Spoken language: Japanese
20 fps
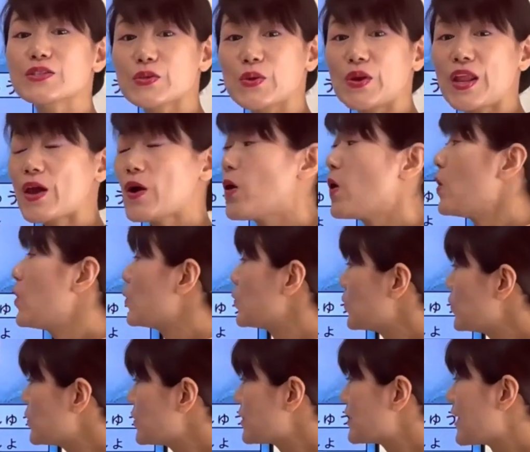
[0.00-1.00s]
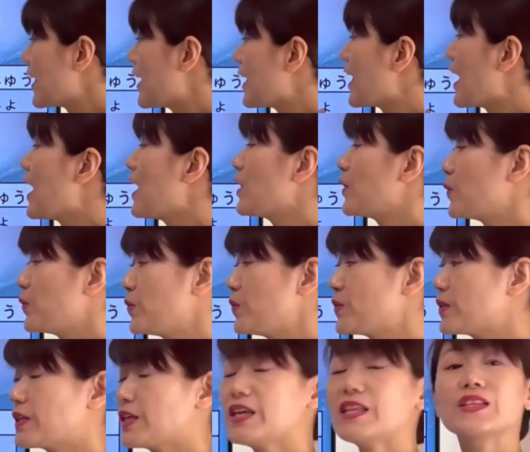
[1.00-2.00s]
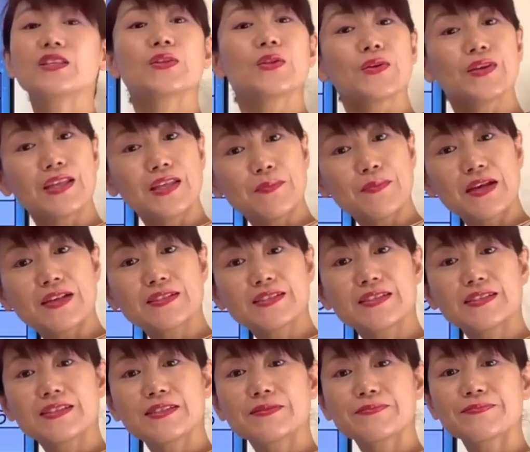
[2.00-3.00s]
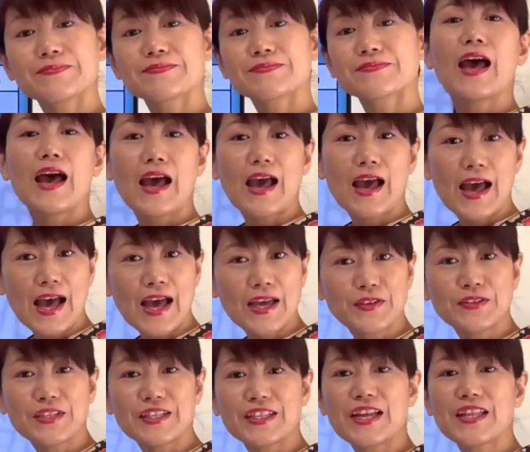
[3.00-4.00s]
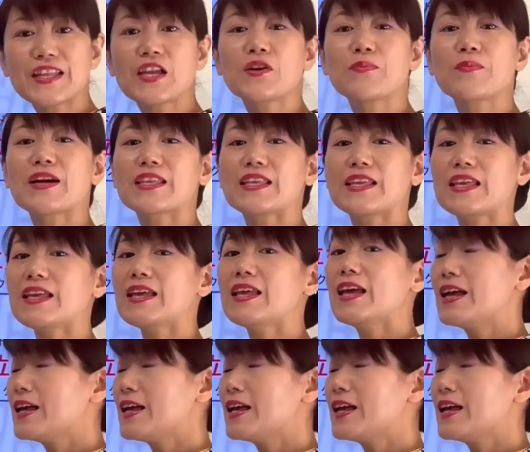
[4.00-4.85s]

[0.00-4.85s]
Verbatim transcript: それを運勢や運気と言います。春に種をまき、